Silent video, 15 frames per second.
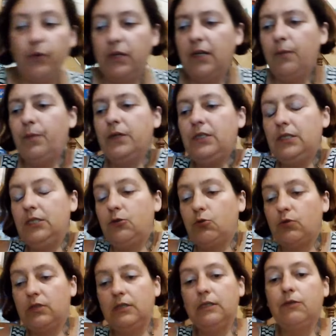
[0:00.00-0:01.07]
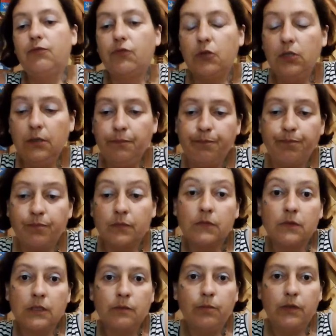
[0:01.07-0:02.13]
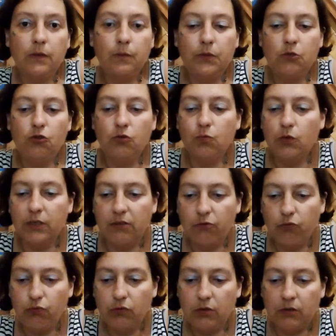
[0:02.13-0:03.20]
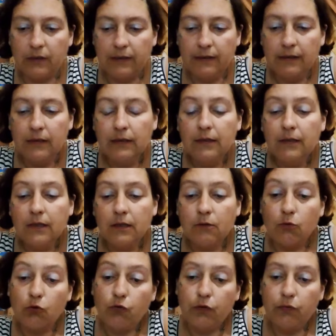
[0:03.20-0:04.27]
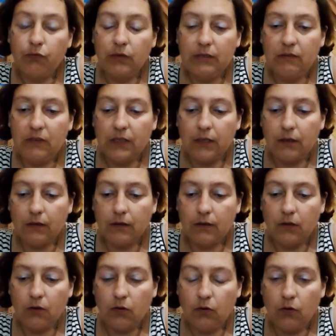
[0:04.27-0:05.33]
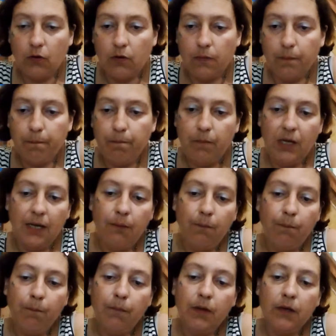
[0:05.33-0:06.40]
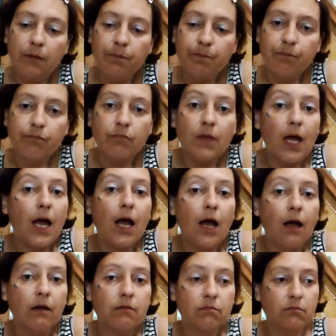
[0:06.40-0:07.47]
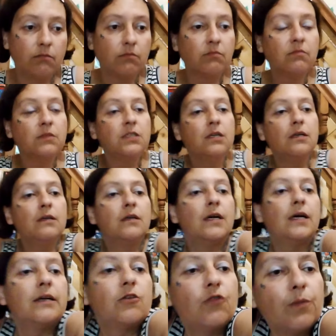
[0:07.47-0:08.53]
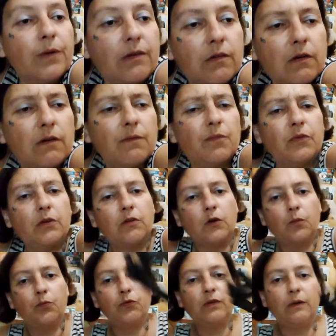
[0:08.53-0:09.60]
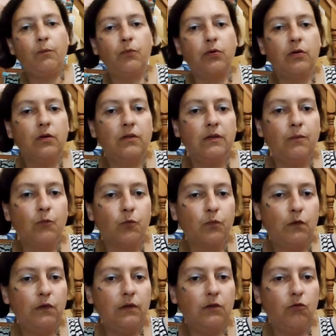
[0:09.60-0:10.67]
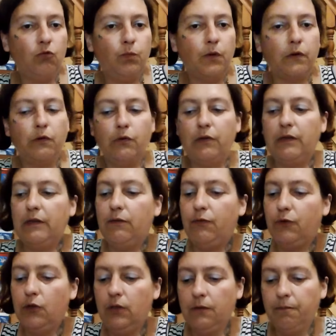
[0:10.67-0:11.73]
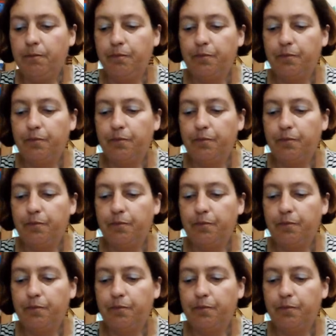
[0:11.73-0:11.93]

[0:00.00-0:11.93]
oui, les prix c'est sur le téléphone. Pas l'habitude moi avec tout ça. Hein. Donc je vais vous les dire quand même. Hein. Allez, je vais mettre ça, ça sera plus simple. C'est mon petit support de téléphone.